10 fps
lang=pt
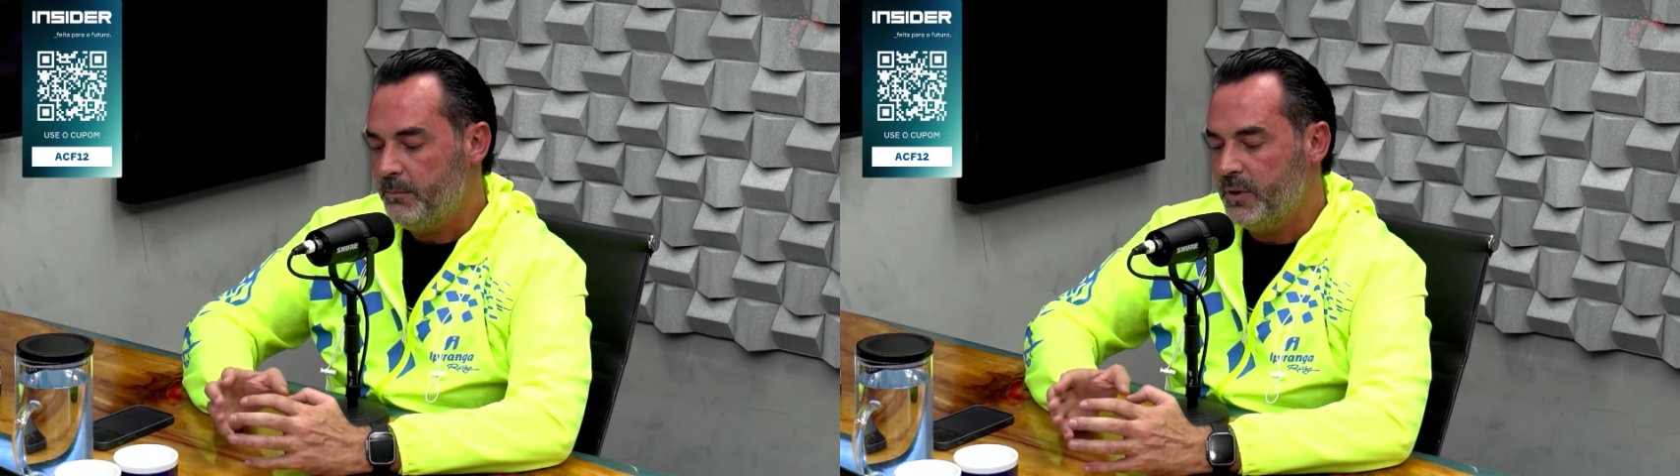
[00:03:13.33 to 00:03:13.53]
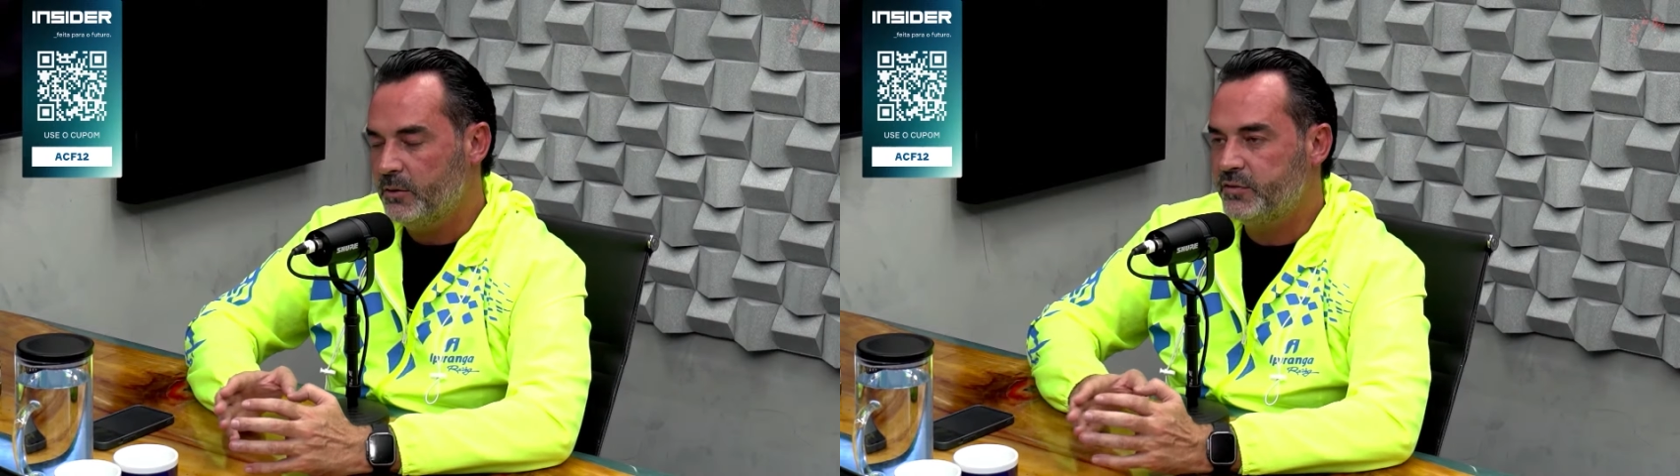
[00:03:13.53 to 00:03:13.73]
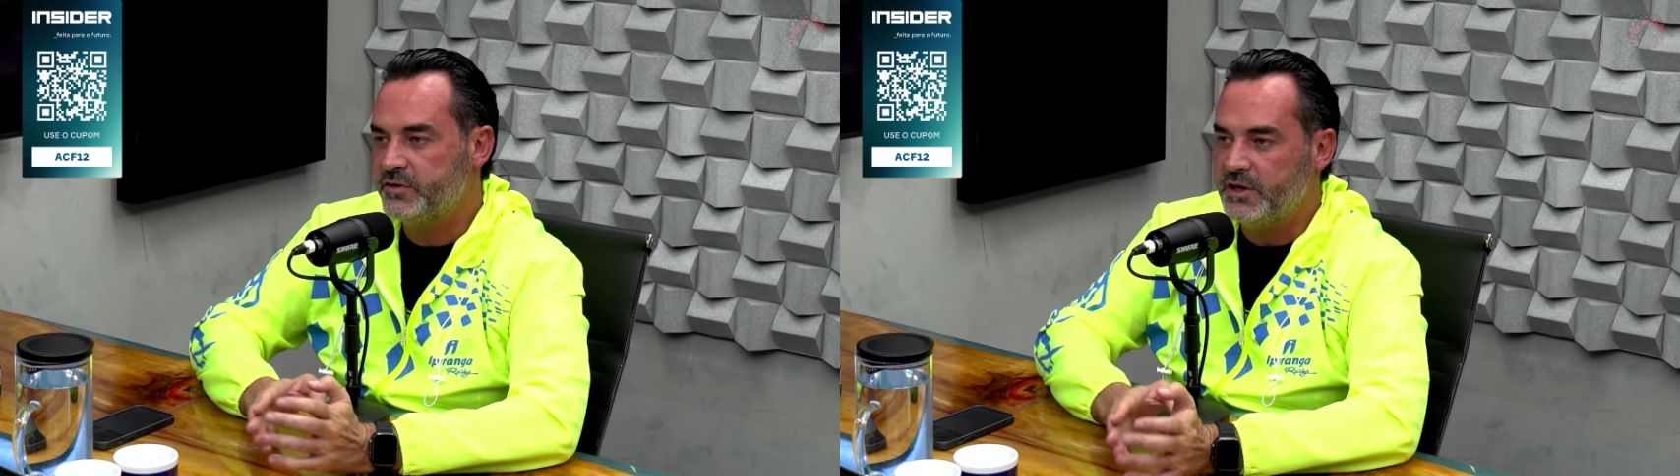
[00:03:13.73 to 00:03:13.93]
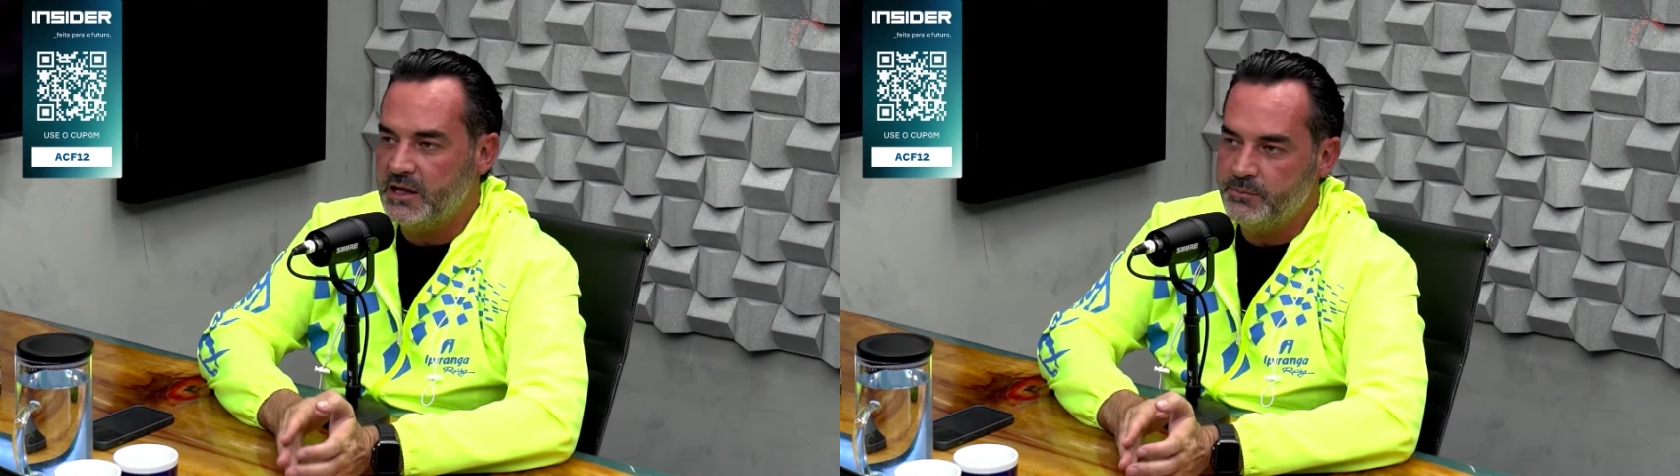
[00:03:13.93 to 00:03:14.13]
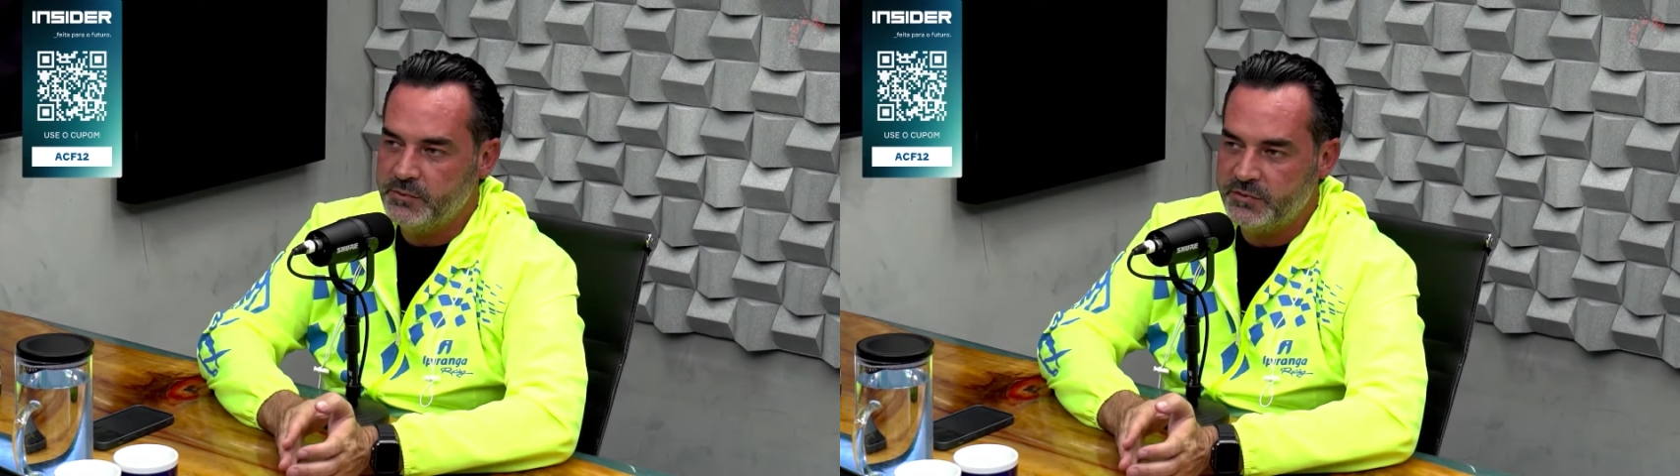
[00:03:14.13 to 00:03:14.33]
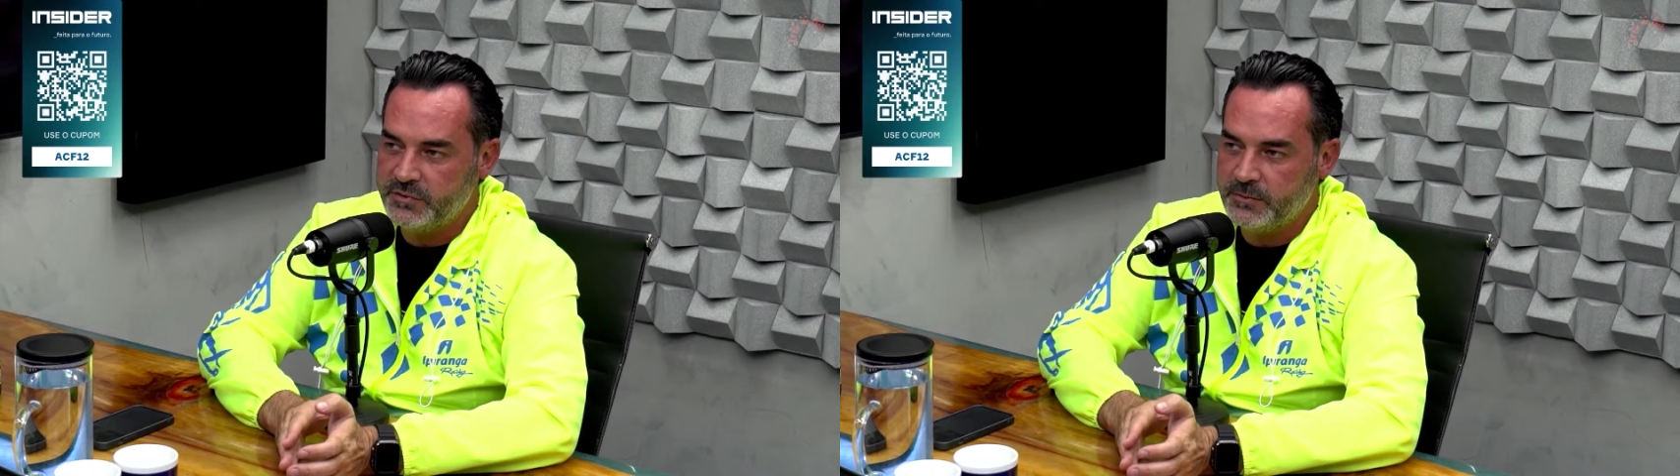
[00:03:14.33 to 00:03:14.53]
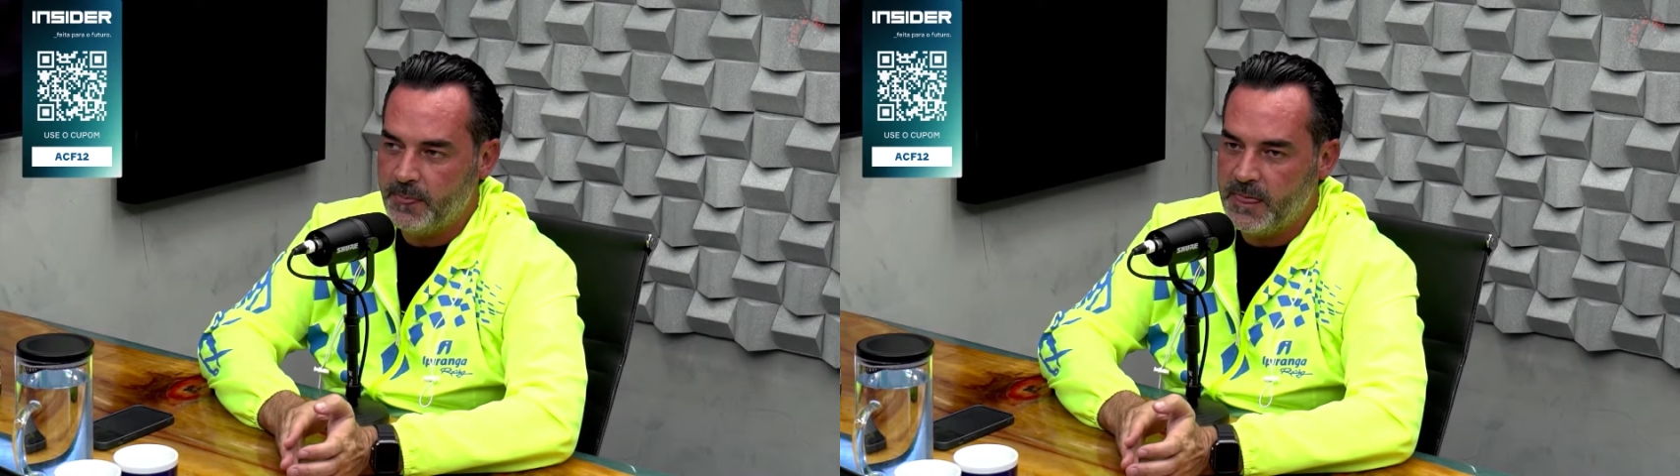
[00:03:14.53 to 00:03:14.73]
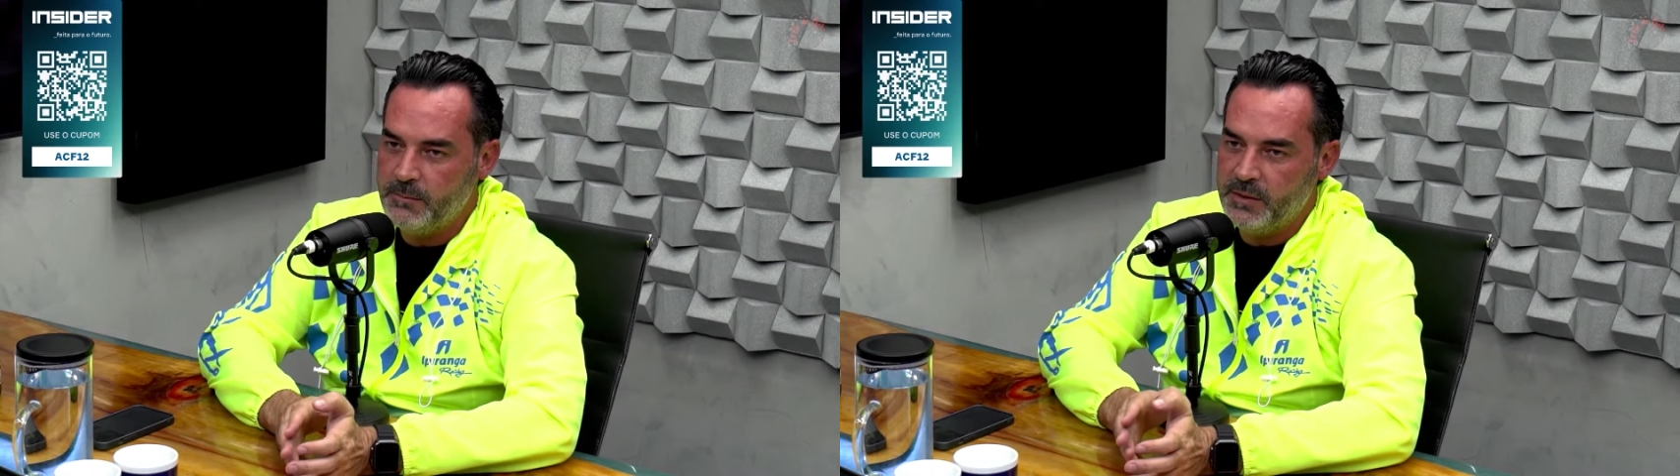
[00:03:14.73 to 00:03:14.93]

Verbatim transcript: Pelos tempos e